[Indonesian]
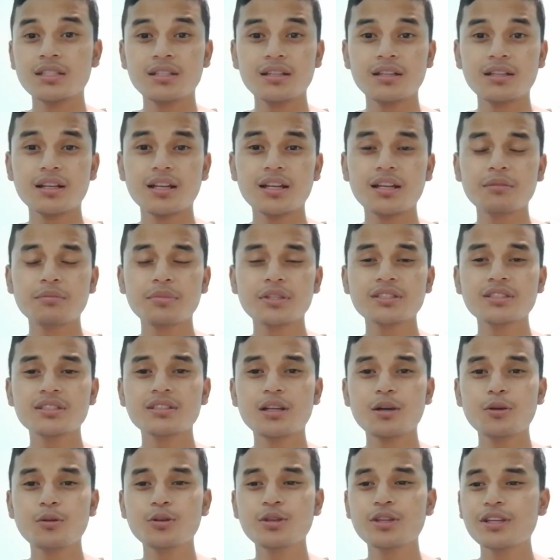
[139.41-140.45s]
dan kalian
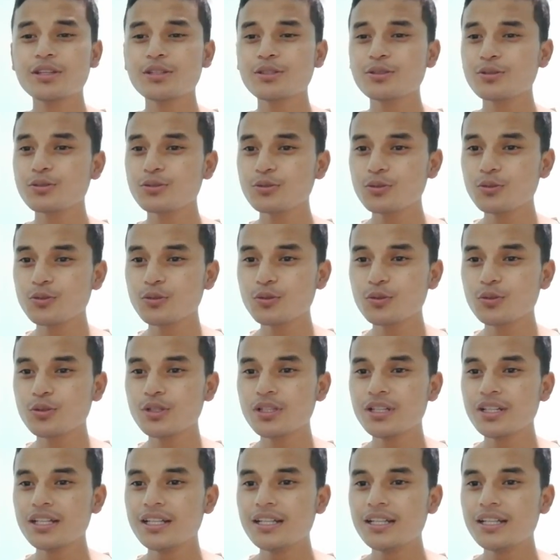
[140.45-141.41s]
pasti tahu yaitu